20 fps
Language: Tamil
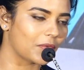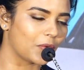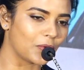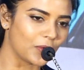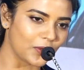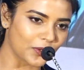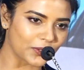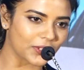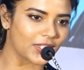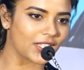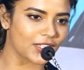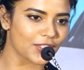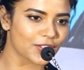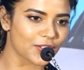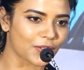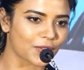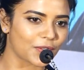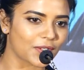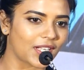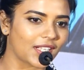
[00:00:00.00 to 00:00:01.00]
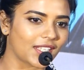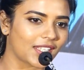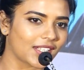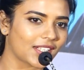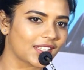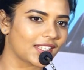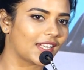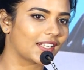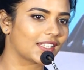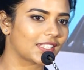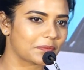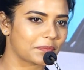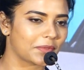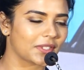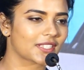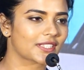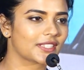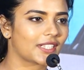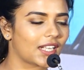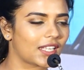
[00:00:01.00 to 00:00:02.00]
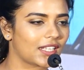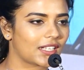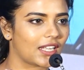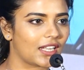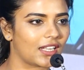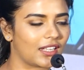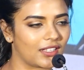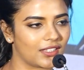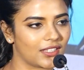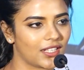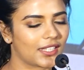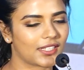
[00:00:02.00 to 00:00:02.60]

உங்களுக்கு தெரிஞ்சிருக்கும்னு நினைக்கிறேன் எனக்கு பர்சனலாக நான்